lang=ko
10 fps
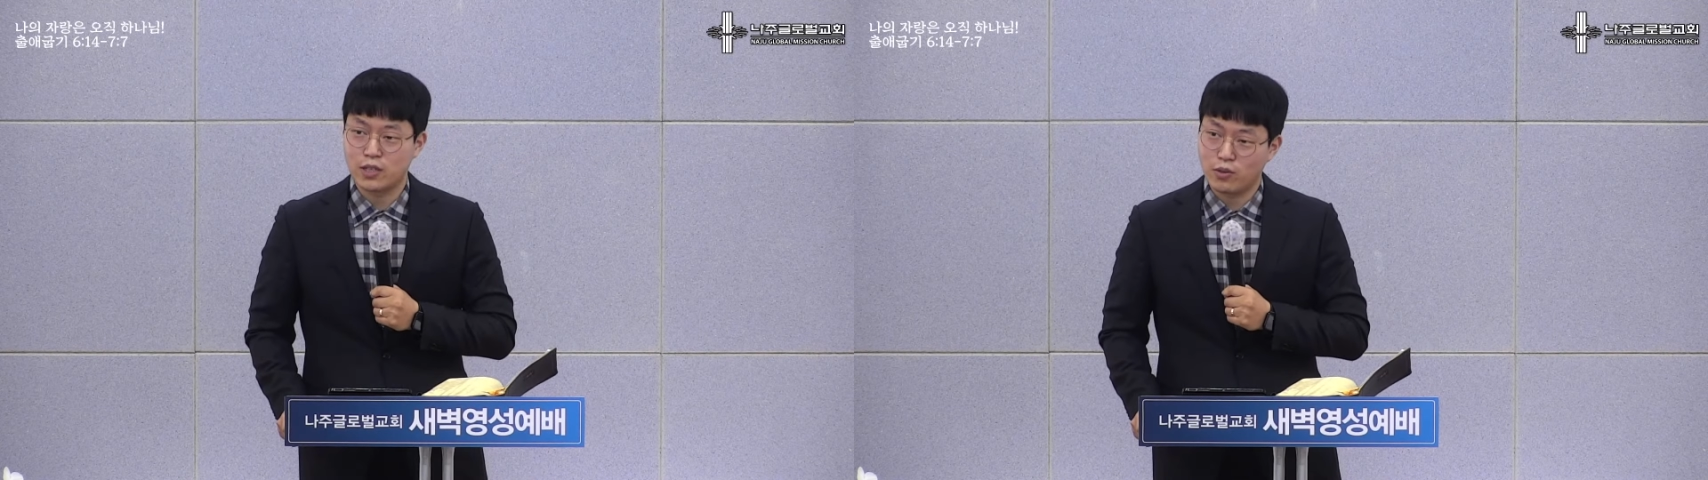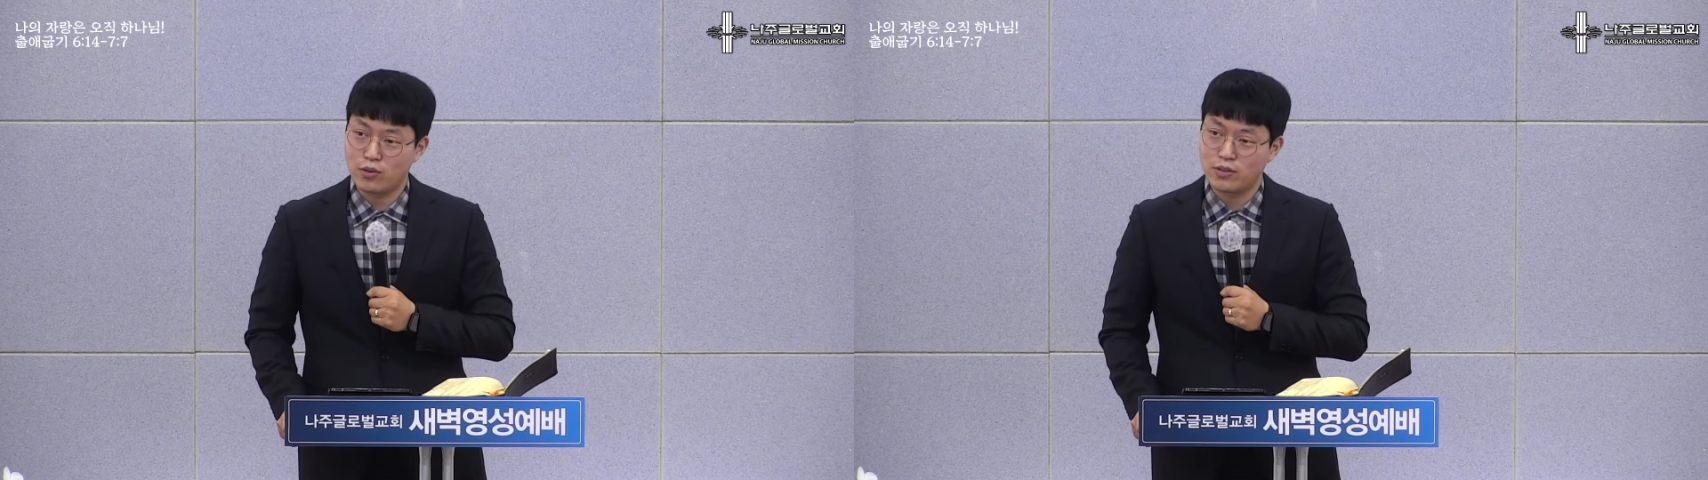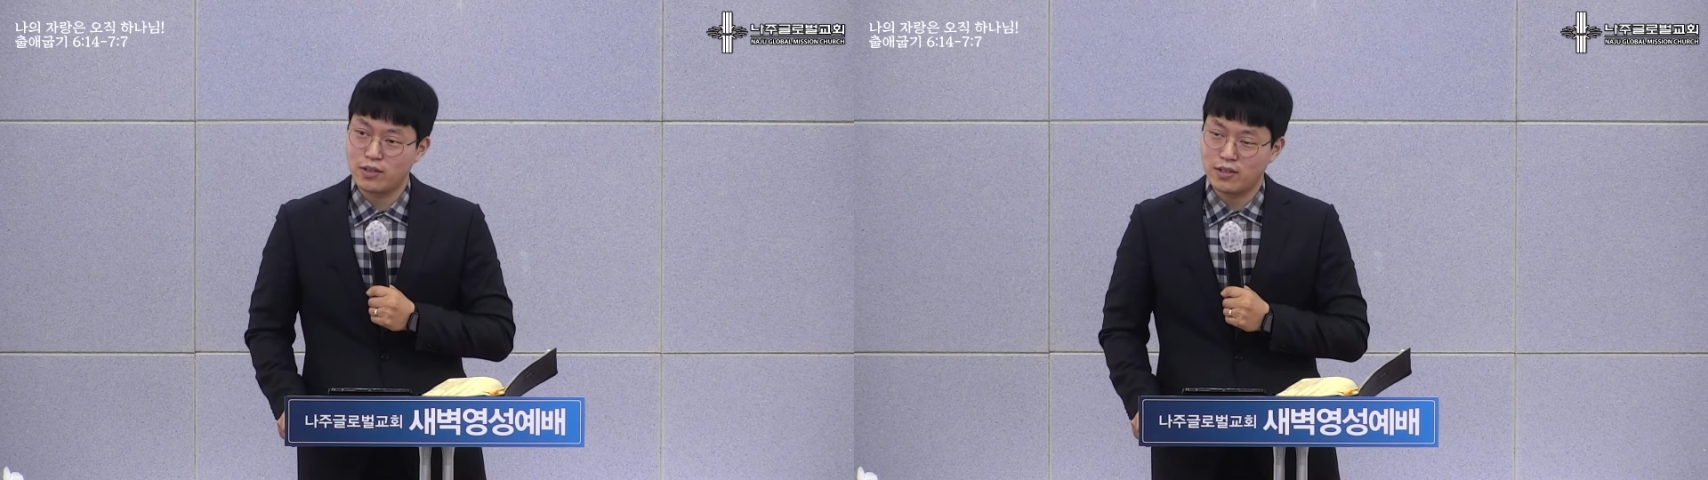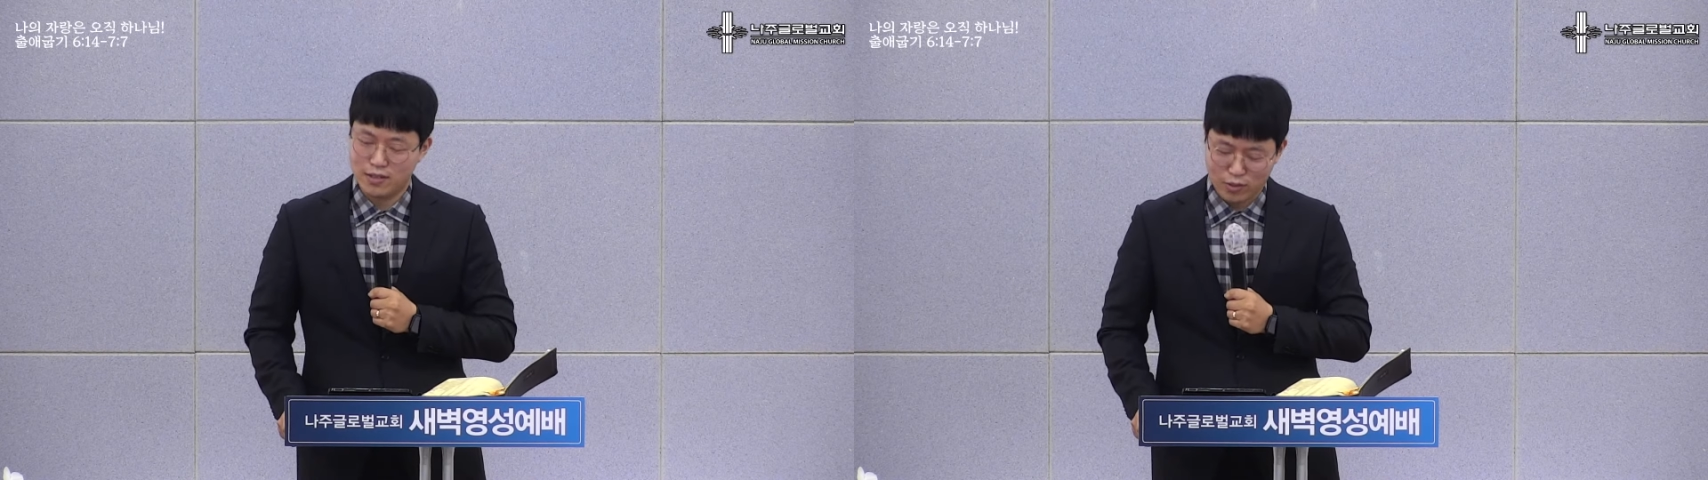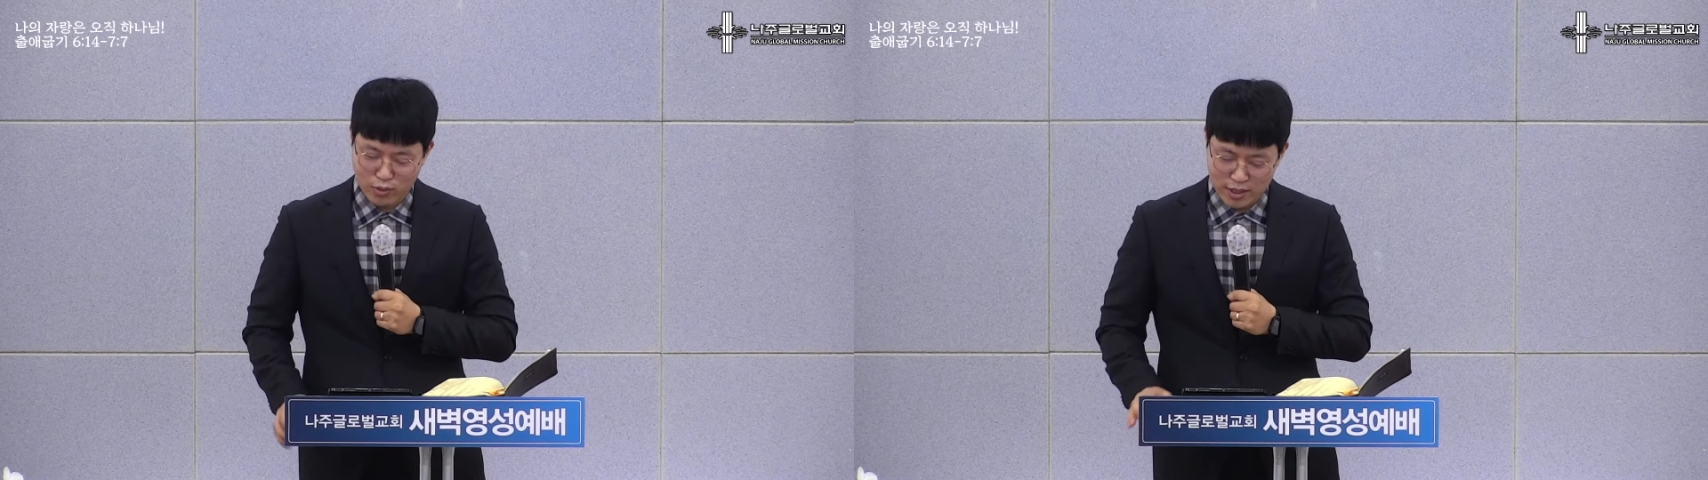자들로서
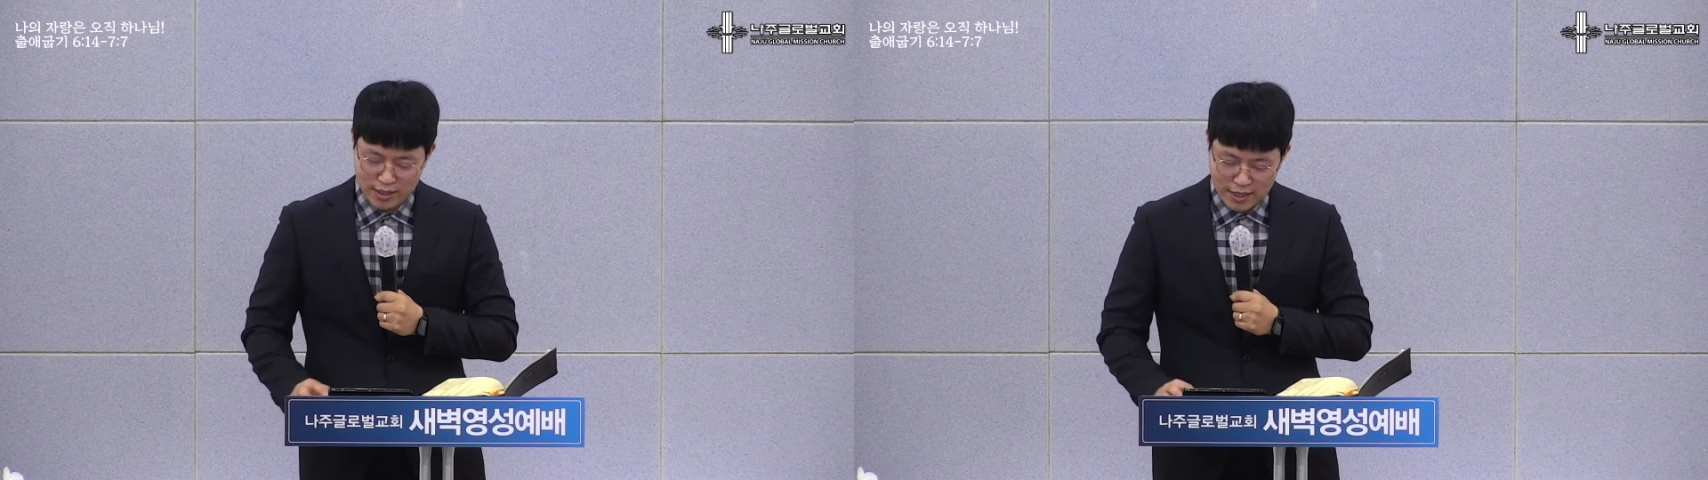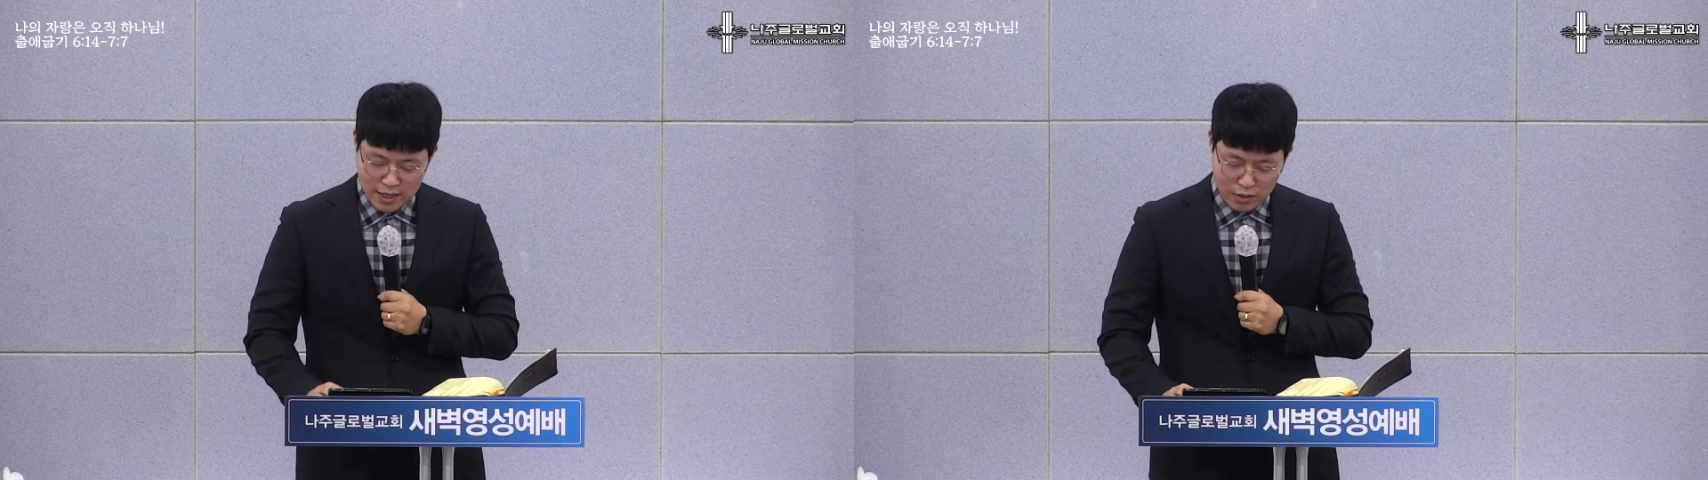또한